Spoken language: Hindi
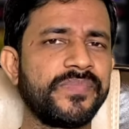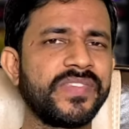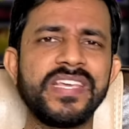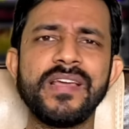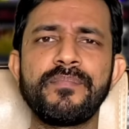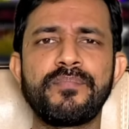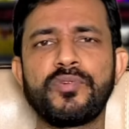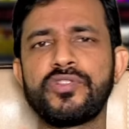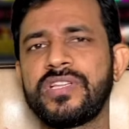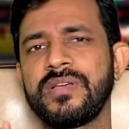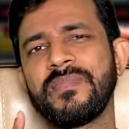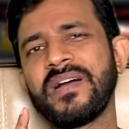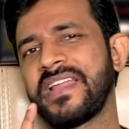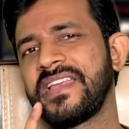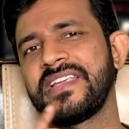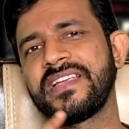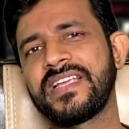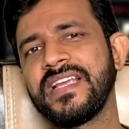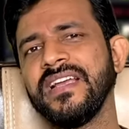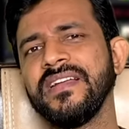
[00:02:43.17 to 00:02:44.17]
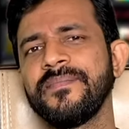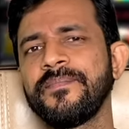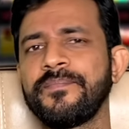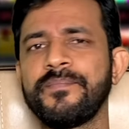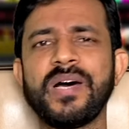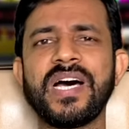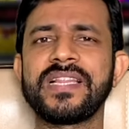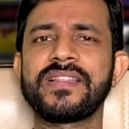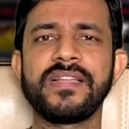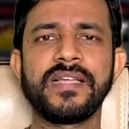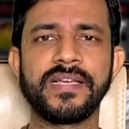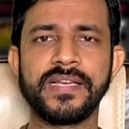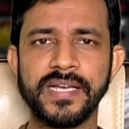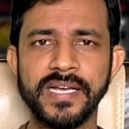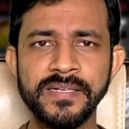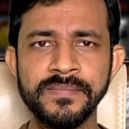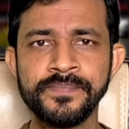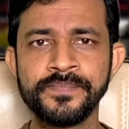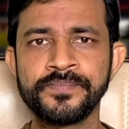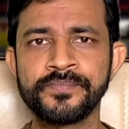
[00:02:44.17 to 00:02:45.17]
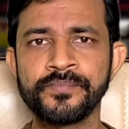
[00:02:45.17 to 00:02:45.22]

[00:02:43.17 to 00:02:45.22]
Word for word: ये बुद्धिमानी की बात नहीं है